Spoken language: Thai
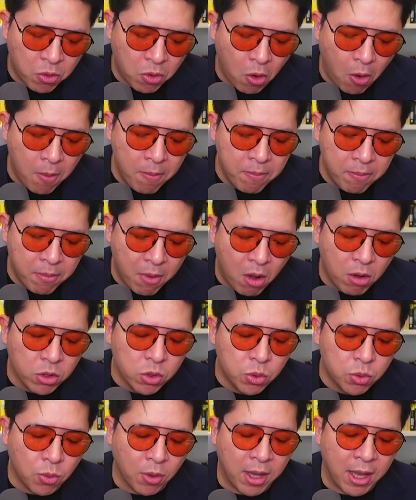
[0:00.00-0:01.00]
ก้มมอง
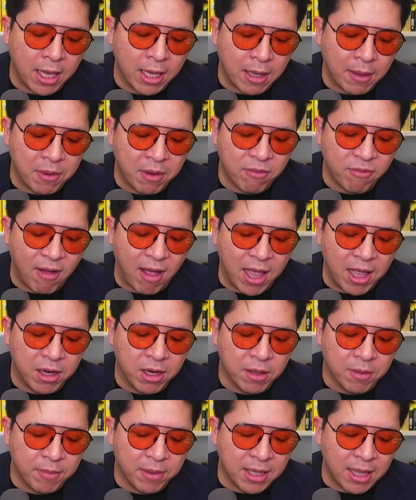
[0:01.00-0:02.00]
ดูตัวเองกับอีกฝ่ายห
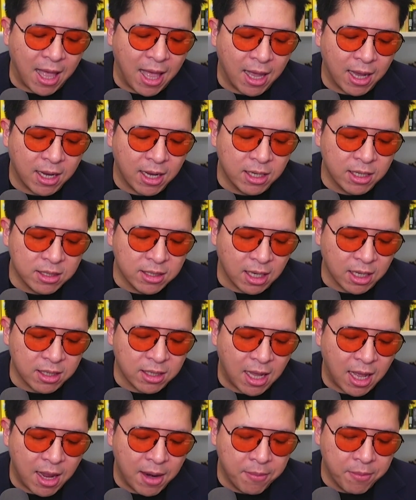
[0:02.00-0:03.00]
นึ่งปะทะกันจาก
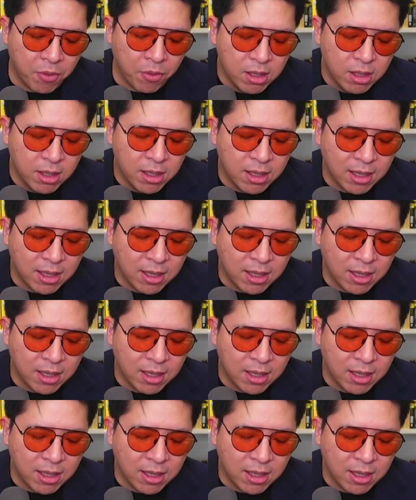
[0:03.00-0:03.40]
ด้านบน